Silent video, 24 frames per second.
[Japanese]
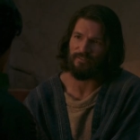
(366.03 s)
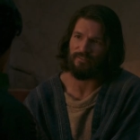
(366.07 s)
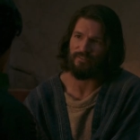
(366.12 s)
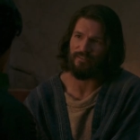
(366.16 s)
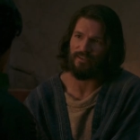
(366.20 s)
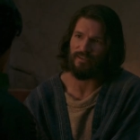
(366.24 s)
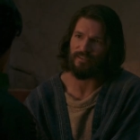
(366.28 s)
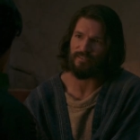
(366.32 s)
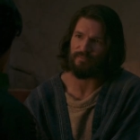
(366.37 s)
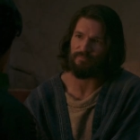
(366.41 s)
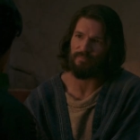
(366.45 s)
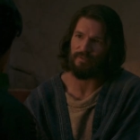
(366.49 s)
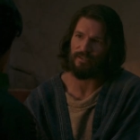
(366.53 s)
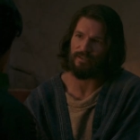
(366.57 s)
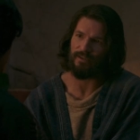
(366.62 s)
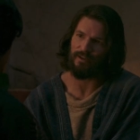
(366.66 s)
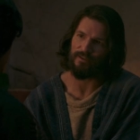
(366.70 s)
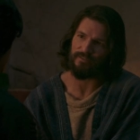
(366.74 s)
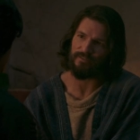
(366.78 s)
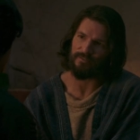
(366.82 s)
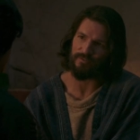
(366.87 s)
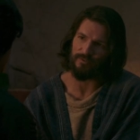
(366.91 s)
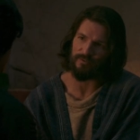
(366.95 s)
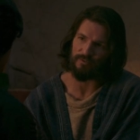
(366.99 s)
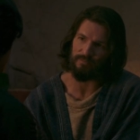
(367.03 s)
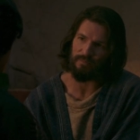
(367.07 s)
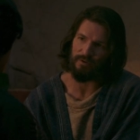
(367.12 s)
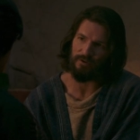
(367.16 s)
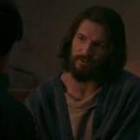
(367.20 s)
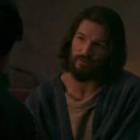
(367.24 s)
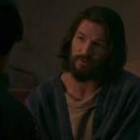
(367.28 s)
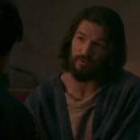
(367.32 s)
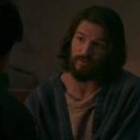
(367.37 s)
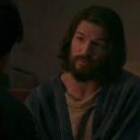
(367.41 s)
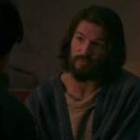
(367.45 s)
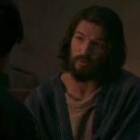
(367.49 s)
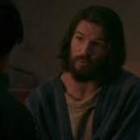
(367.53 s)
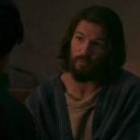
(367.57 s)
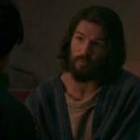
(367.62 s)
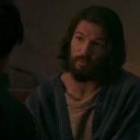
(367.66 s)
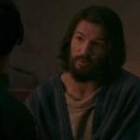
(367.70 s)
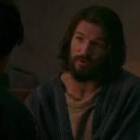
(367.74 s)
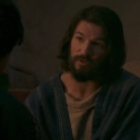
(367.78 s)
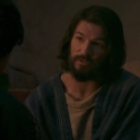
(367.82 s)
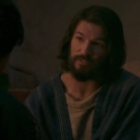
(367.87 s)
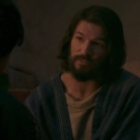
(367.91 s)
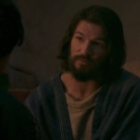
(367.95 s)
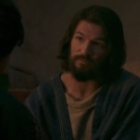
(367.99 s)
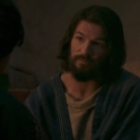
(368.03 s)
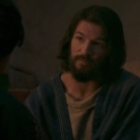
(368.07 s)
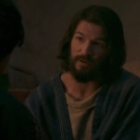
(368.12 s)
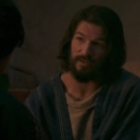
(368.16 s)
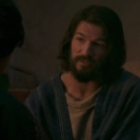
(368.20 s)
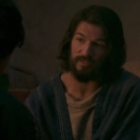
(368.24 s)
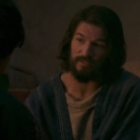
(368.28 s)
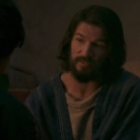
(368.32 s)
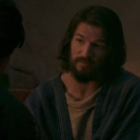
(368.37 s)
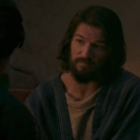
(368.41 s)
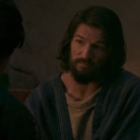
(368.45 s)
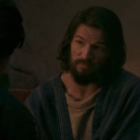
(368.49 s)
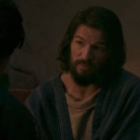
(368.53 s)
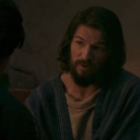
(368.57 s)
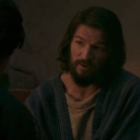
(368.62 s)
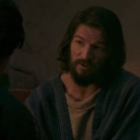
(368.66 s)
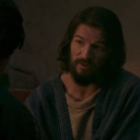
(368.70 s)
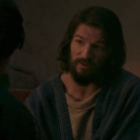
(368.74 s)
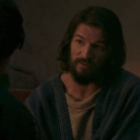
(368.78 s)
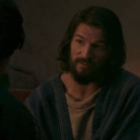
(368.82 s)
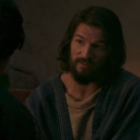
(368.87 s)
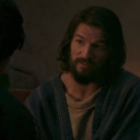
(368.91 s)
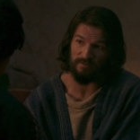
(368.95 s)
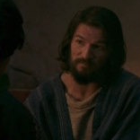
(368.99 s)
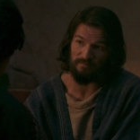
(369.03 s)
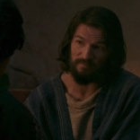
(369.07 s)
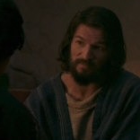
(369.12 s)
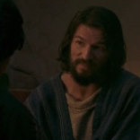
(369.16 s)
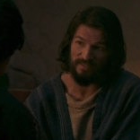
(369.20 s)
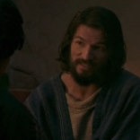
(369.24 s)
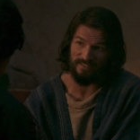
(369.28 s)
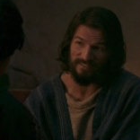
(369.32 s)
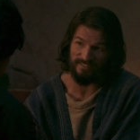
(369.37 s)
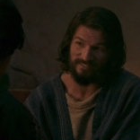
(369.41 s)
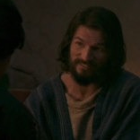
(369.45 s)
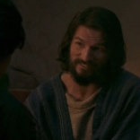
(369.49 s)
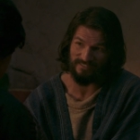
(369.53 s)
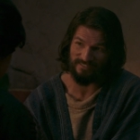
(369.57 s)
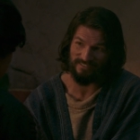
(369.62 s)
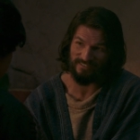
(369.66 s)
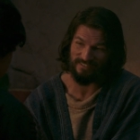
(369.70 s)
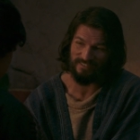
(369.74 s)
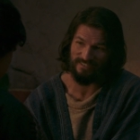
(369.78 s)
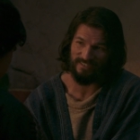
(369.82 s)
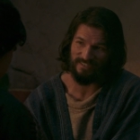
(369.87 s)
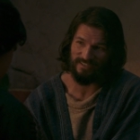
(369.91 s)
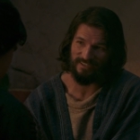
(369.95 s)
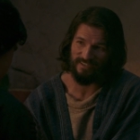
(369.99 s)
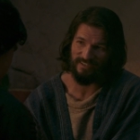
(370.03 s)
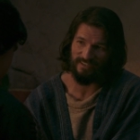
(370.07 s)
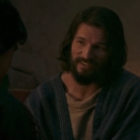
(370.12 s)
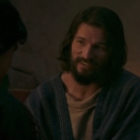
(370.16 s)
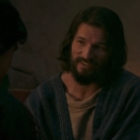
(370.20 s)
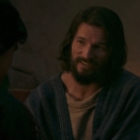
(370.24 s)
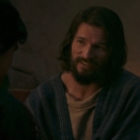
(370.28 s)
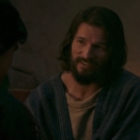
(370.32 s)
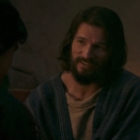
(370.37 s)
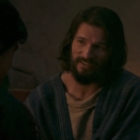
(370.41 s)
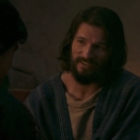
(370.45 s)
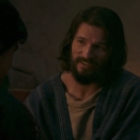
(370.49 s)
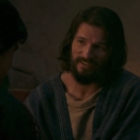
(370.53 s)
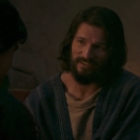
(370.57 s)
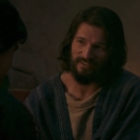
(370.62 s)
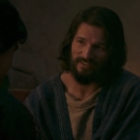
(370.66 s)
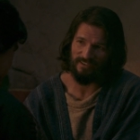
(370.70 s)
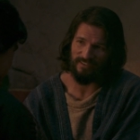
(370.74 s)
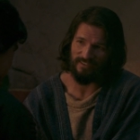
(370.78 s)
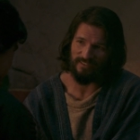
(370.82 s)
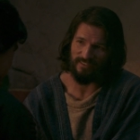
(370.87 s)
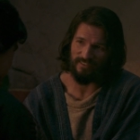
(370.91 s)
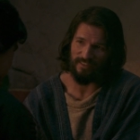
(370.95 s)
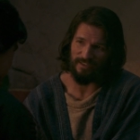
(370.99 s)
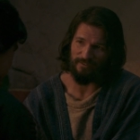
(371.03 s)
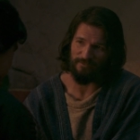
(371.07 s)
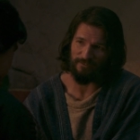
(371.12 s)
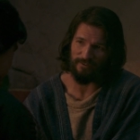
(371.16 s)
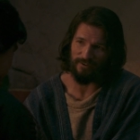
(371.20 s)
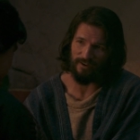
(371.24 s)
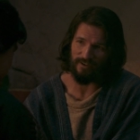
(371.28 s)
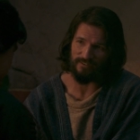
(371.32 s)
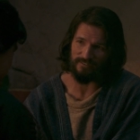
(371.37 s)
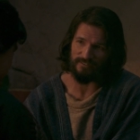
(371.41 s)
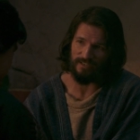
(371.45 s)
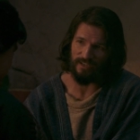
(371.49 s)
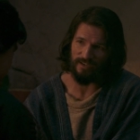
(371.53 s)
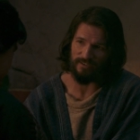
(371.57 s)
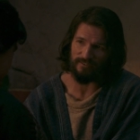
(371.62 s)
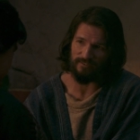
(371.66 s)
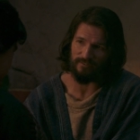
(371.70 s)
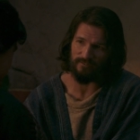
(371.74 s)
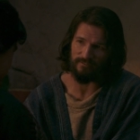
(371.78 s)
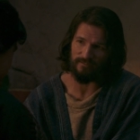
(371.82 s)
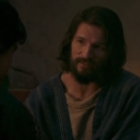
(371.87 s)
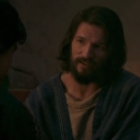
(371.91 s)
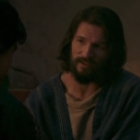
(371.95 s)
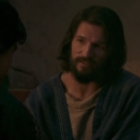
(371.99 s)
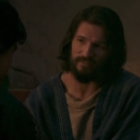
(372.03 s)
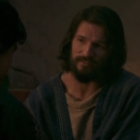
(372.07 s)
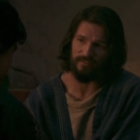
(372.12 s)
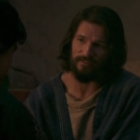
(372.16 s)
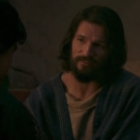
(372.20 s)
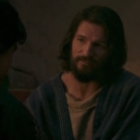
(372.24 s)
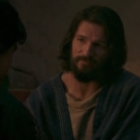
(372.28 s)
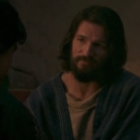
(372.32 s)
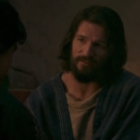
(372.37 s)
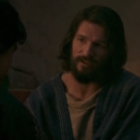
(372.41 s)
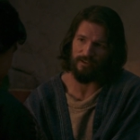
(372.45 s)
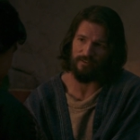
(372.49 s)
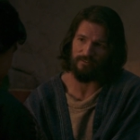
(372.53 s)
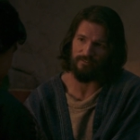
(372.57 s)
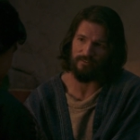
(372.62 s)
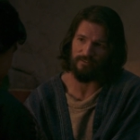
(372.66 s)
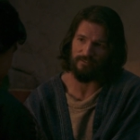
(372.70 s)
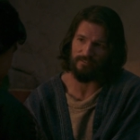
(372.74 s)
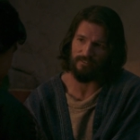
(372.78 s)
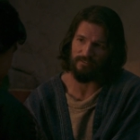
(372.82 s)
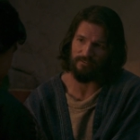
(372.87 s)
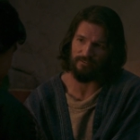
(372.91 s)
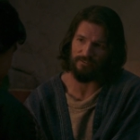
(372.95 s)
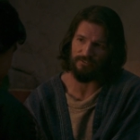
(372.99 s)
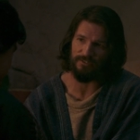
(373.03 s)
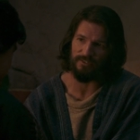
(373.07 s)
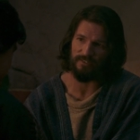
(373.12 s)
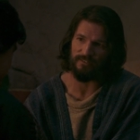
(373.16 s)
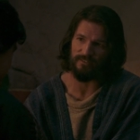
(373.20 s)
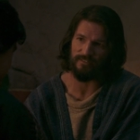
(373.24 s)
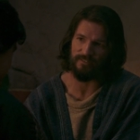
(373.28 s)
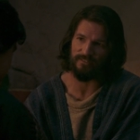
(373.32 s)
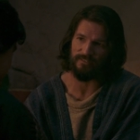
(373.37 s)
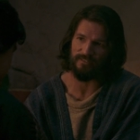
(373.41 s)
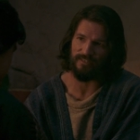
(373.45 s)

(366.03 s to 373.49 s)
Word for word: かしそれらの奇跡は小さな手段によって行われたために信仰を働かせること熱